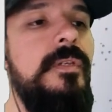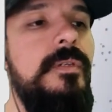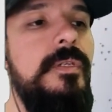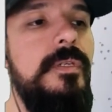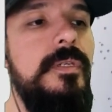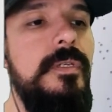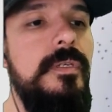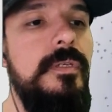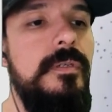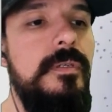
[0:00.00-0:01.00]

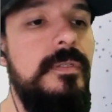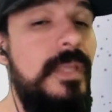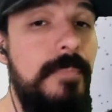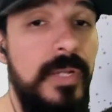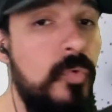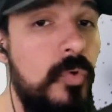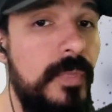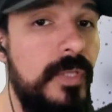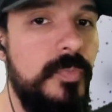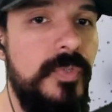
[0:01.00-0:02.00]
E tá bem no
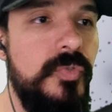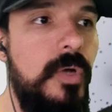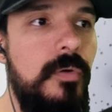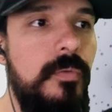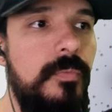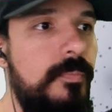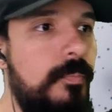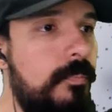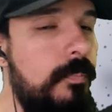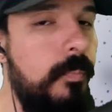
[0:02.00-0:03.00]
começo, pessoal
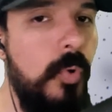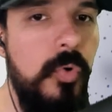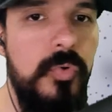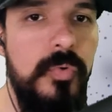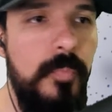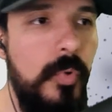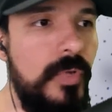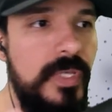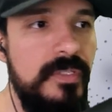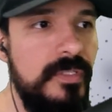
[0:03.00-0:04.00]
pouco,
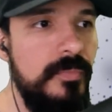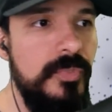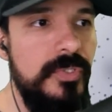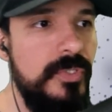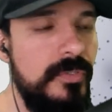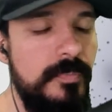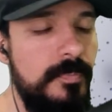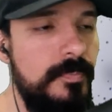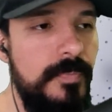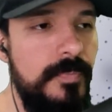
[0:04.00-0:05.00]
pouquíssimos
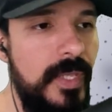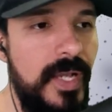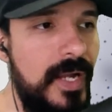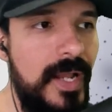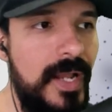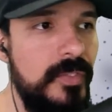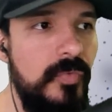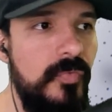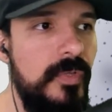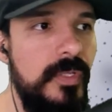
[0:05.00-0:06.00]
é, canais eu
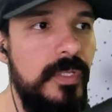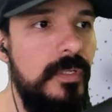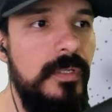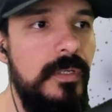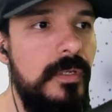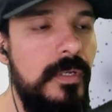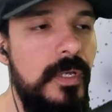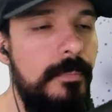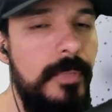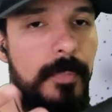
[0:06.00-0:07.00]
vi,
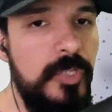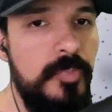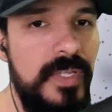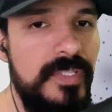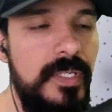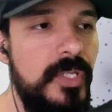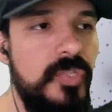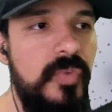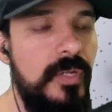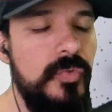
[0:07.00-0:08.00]
pelo menos brasileiras,
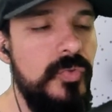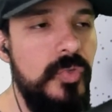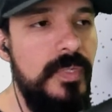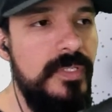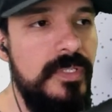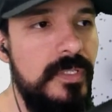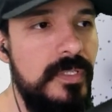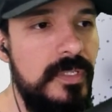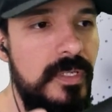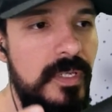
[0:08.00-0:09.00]
falando sobre
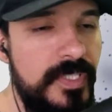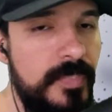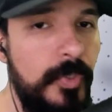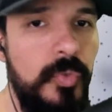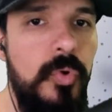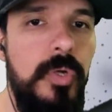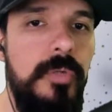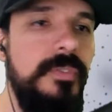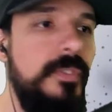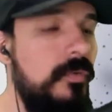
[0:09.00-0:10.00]
esse, esse protocolo.
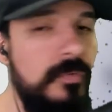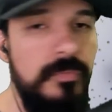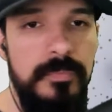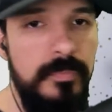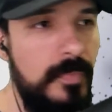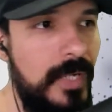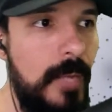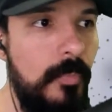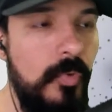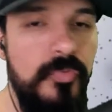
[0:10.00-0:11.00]
Então,
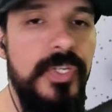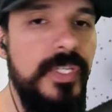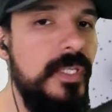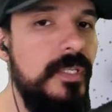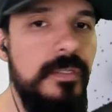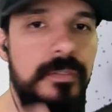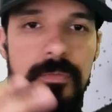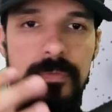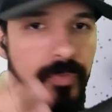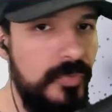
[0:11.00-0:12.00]
acabou o vídeo aqui,
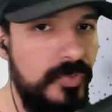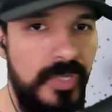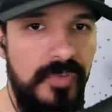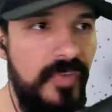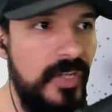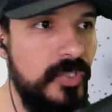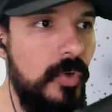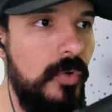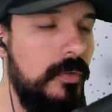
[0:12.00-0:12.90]
já faz logo.